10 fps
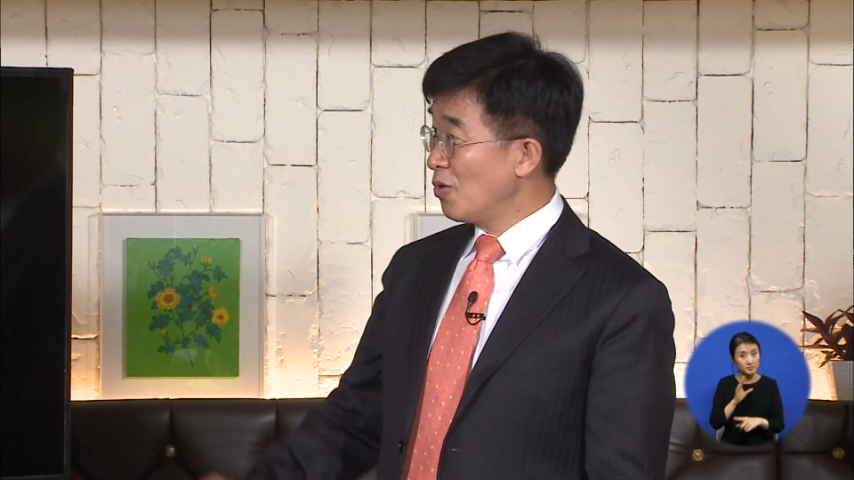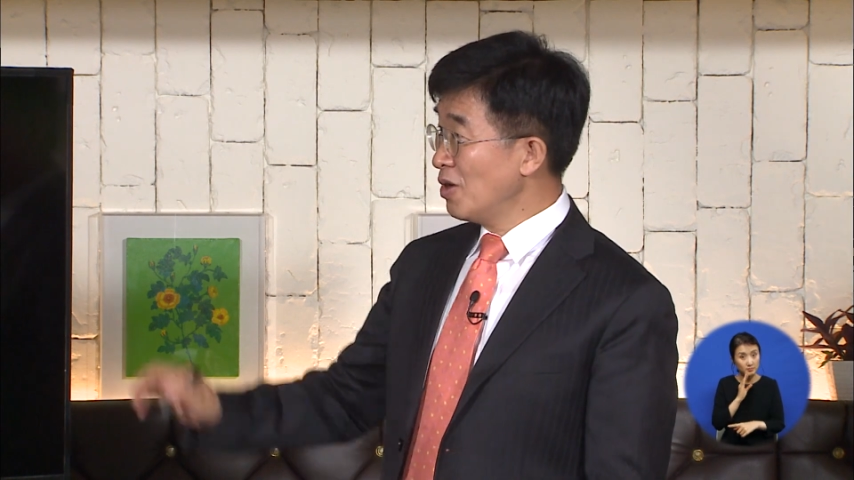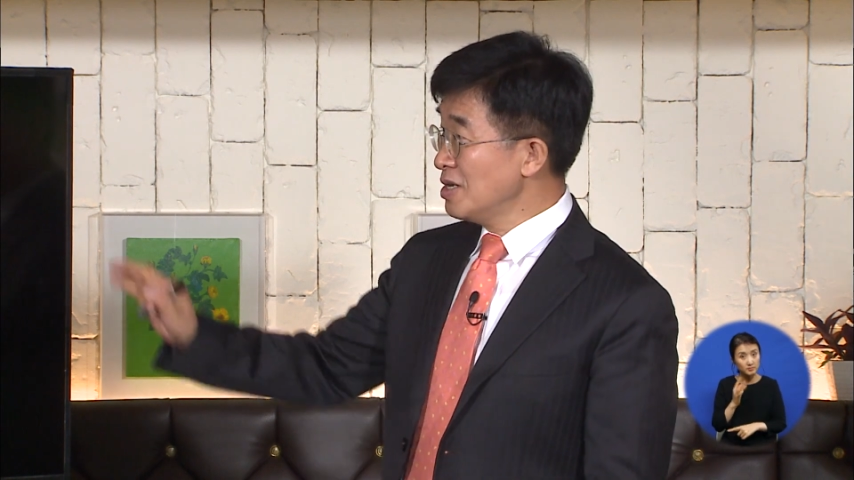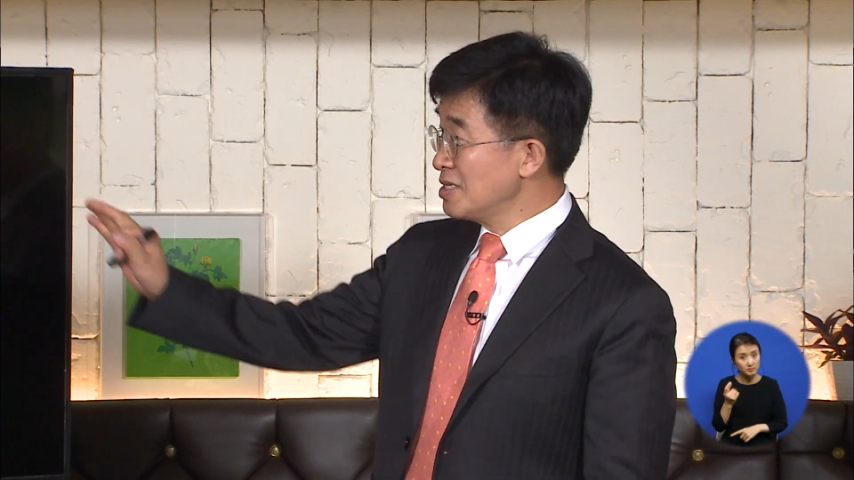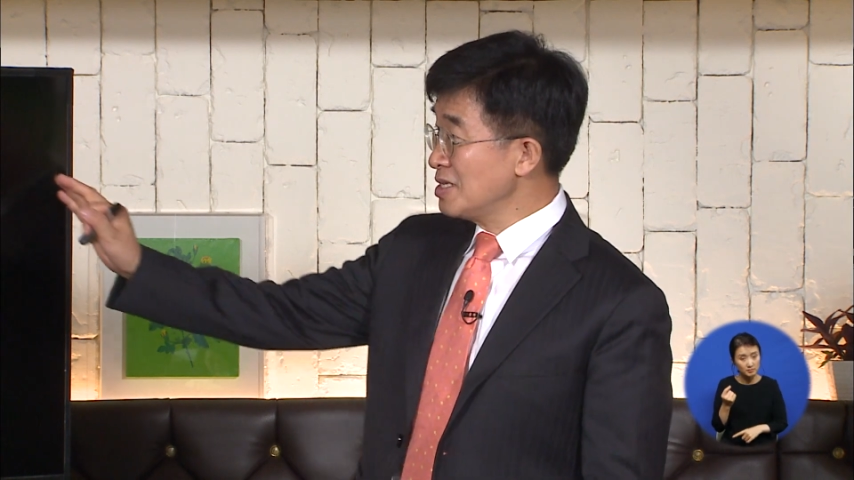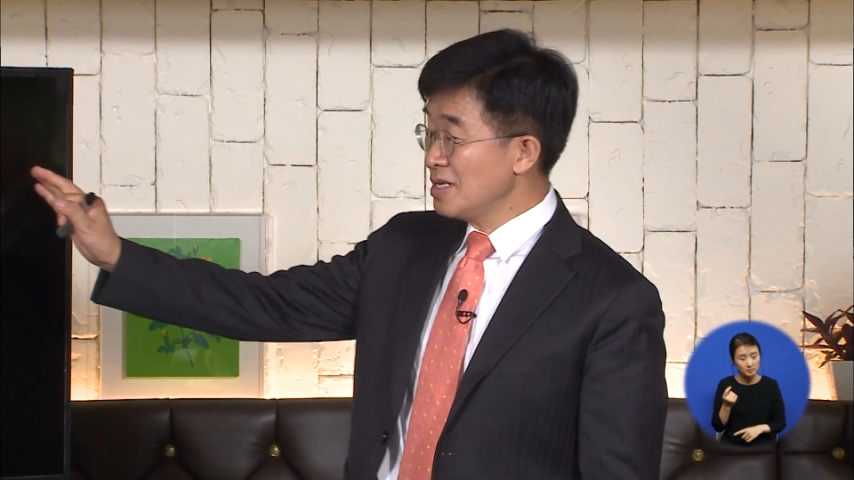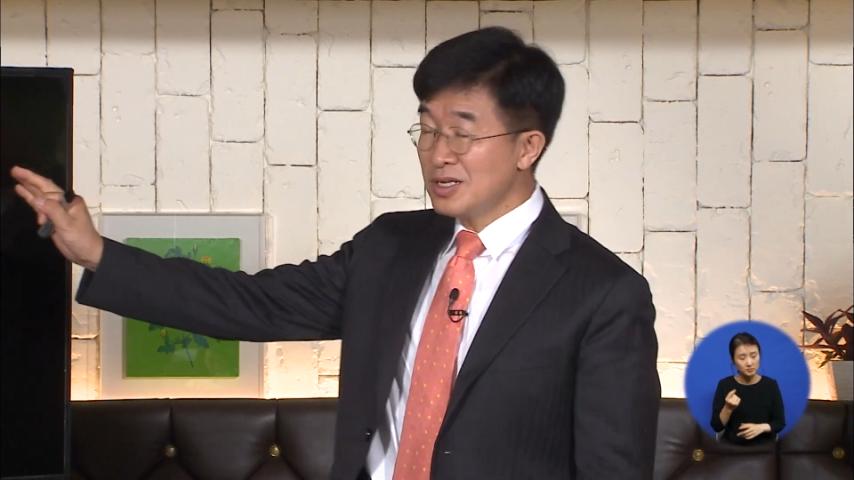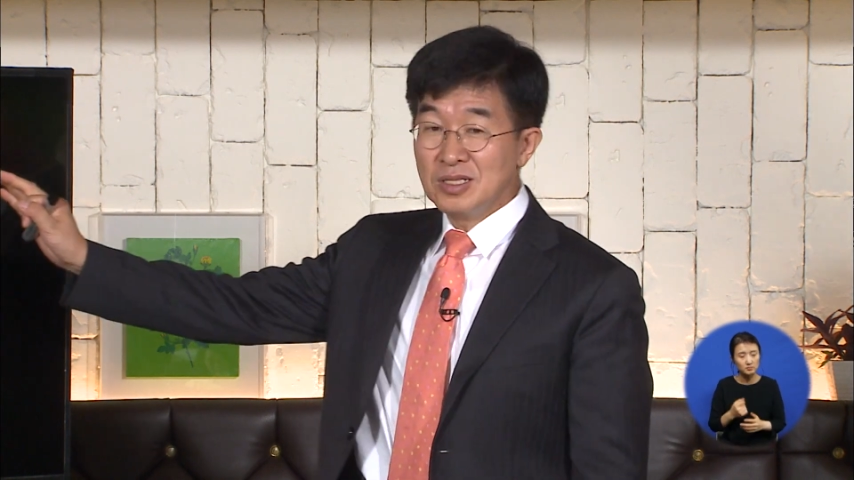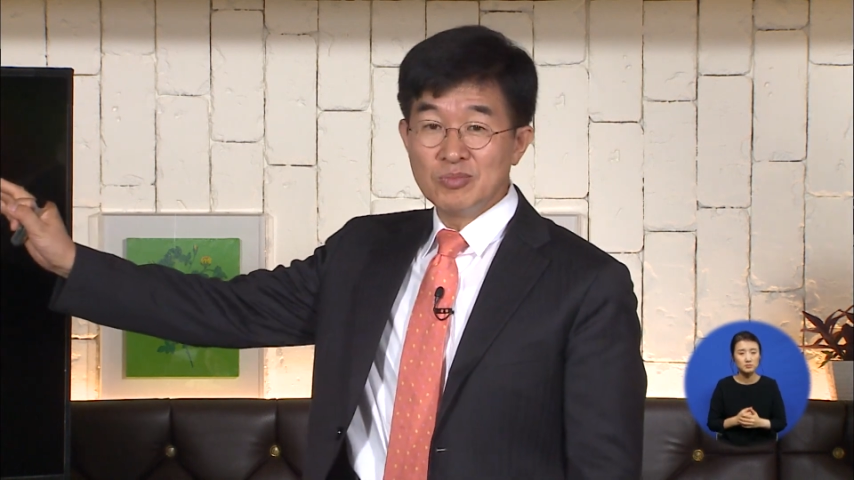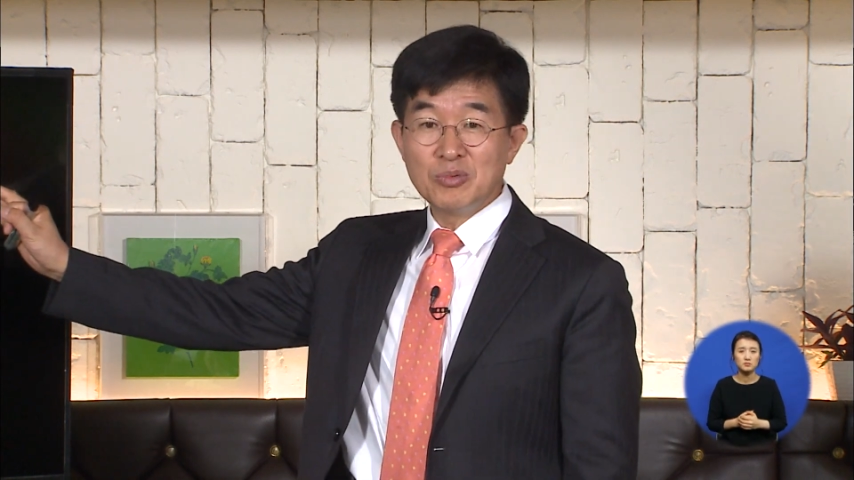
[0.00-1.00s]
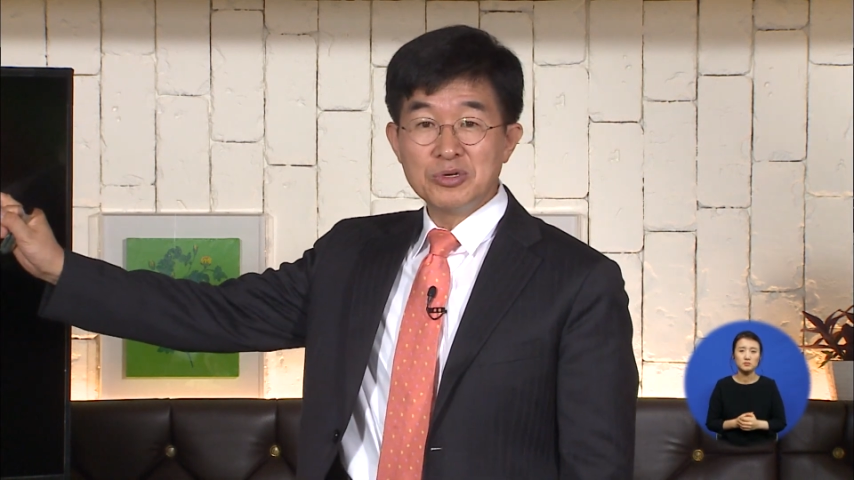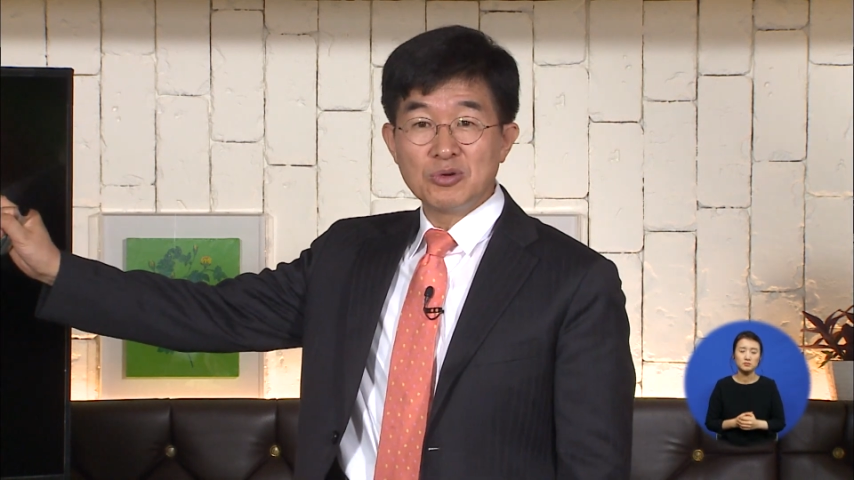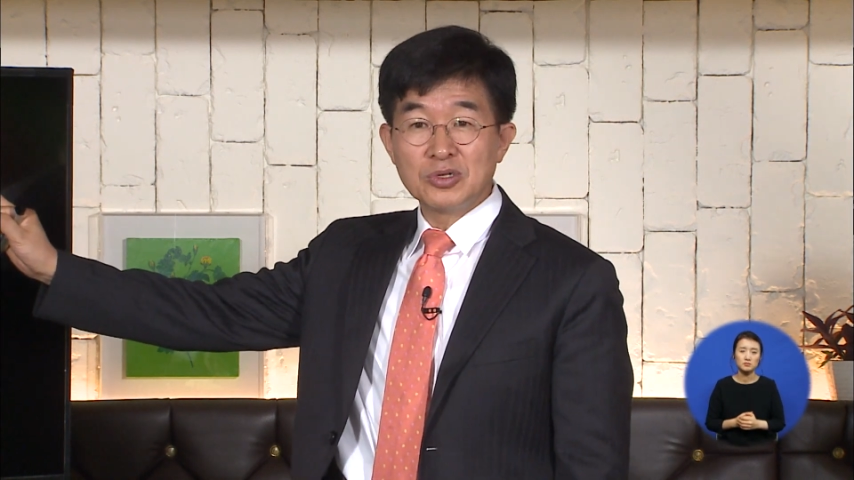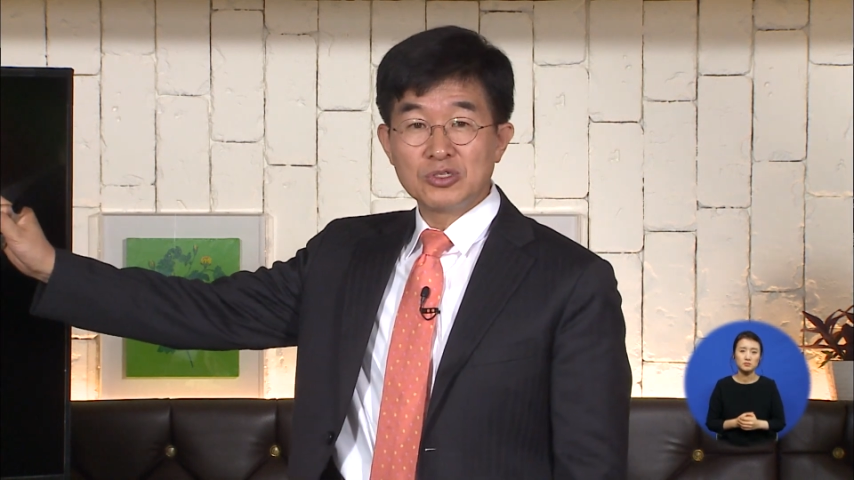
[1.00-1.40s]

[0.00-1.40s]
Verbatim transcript: 훨씬 이런 부분을 좀 더